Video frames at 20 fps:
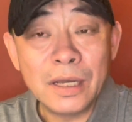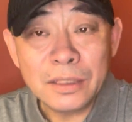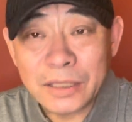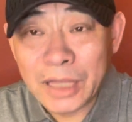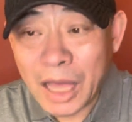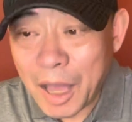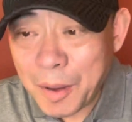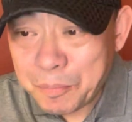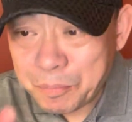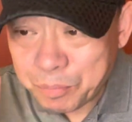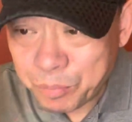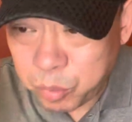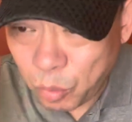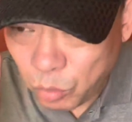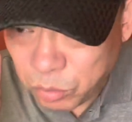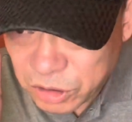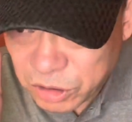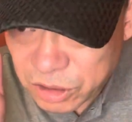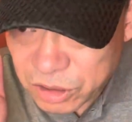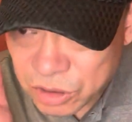他
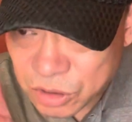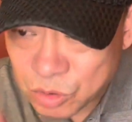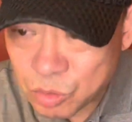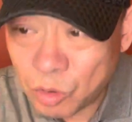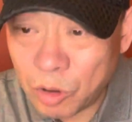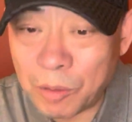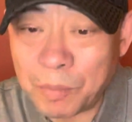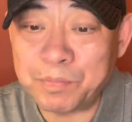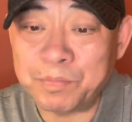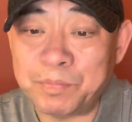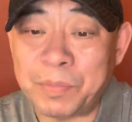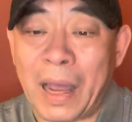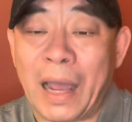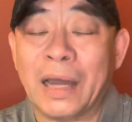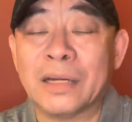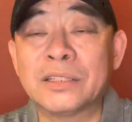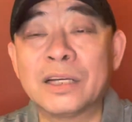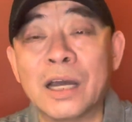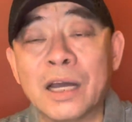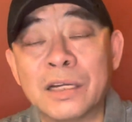不是说把
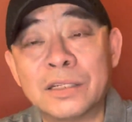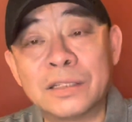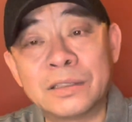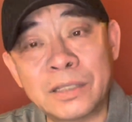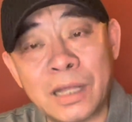这个